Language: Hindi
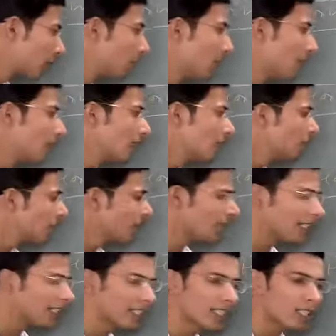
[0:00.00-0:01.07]
मेल
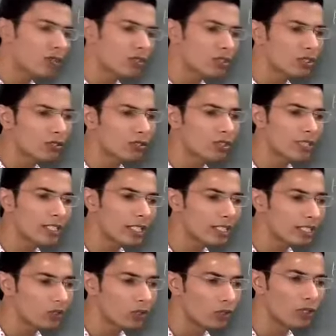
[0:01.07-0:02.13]
के अंदर ऑक्सीटोसिन का
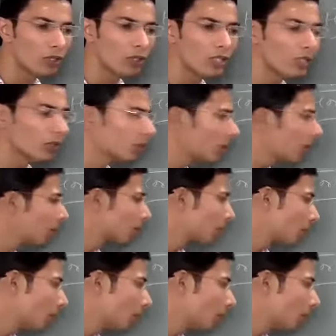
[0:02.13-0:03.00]
कोई रोल नहीं होता